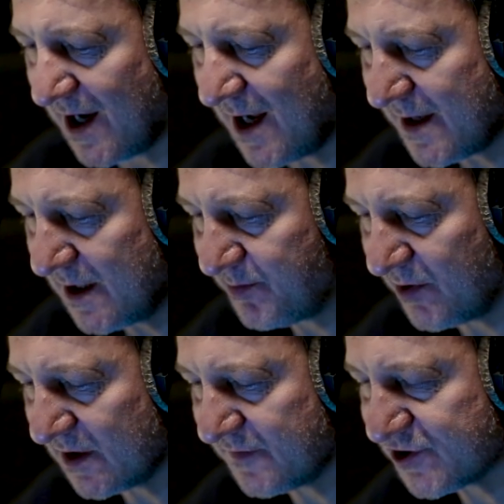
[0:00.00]
Harry
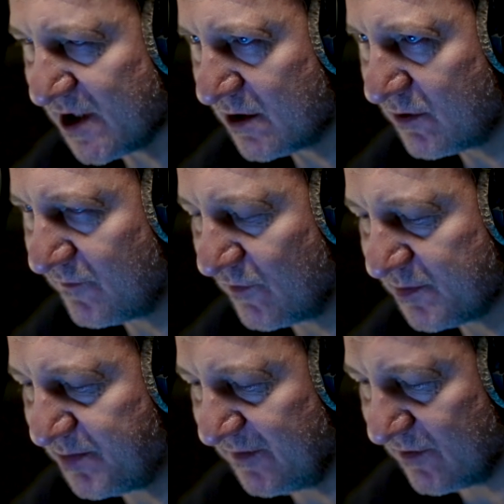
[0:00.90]
ponad wszelką
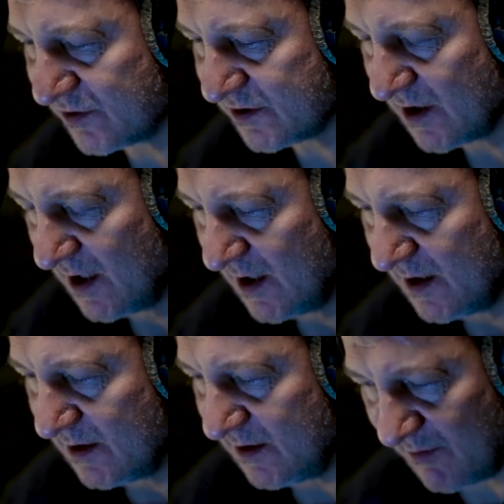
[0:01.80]
wątpliwość
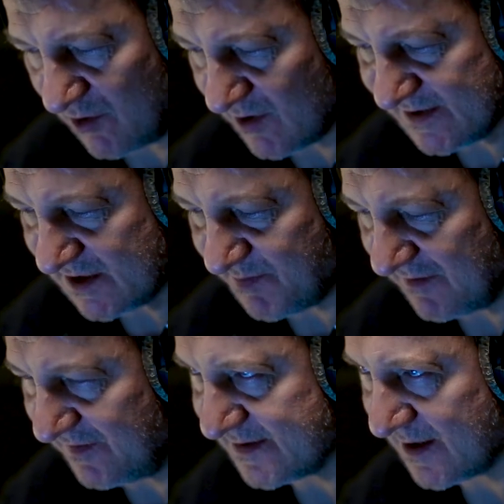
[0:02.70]
nie mogła znać
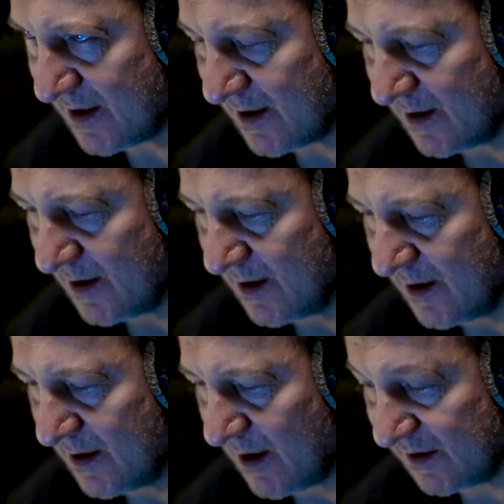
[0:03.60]
Pelwisa,
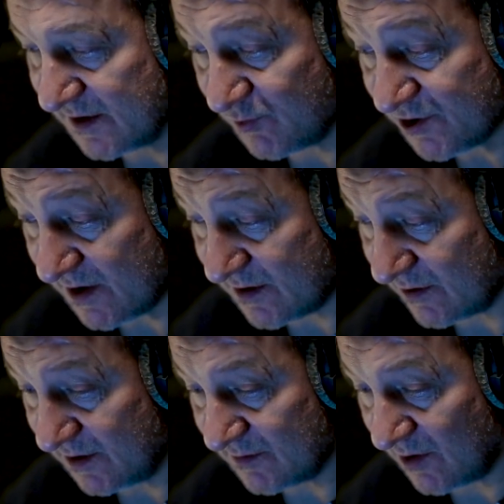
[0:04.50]
ani słyszeć
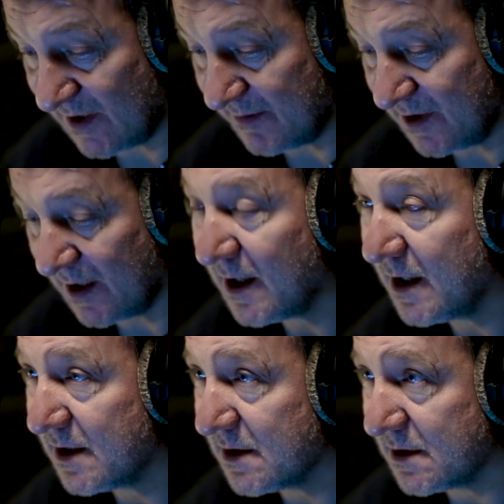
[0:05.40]
o nim ode mnie,
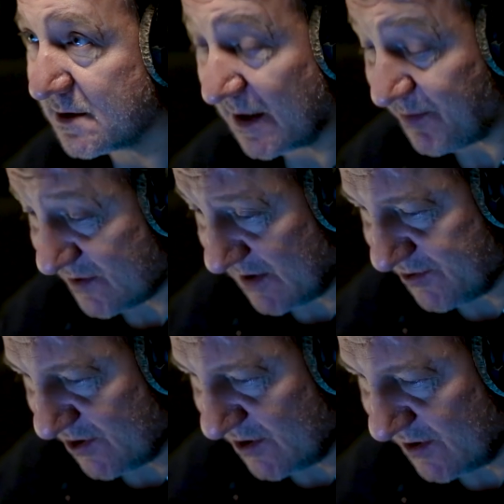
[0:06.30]
z tej prostej
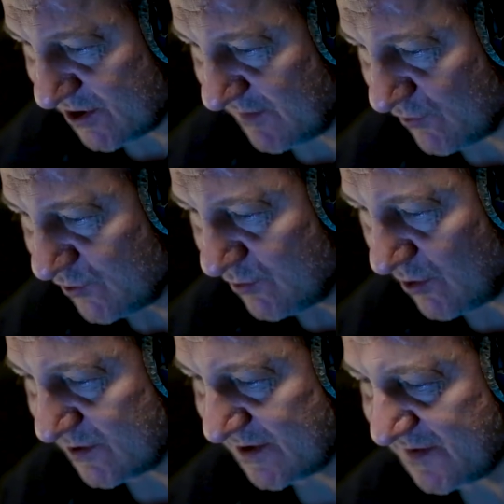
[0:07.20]
przyczyny, że wrócił
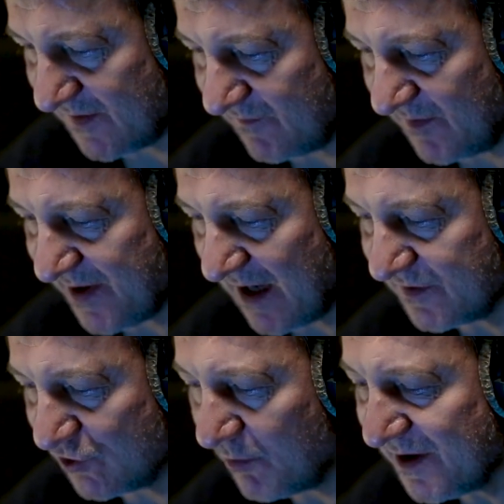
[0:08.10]
on ze swojej
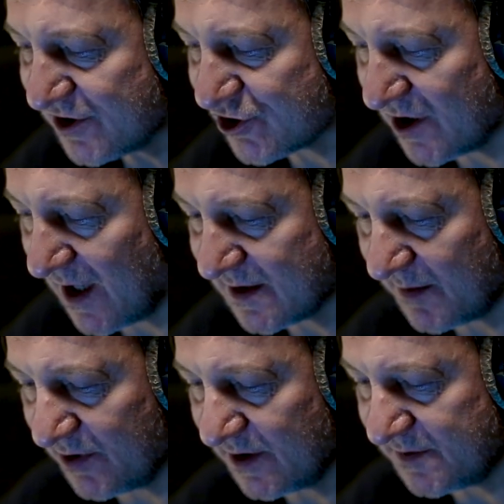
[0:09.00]
wyprawy dobre trzy lata
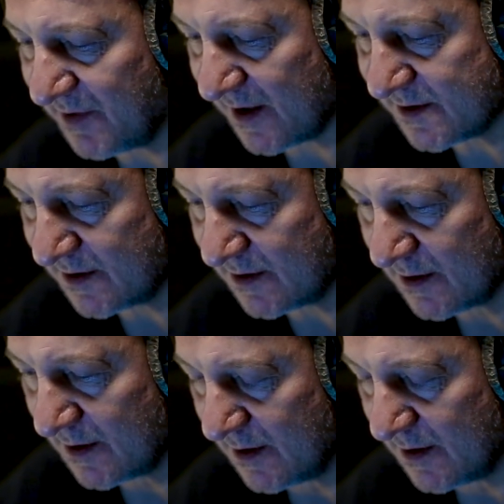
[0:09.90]
po jej śmierci.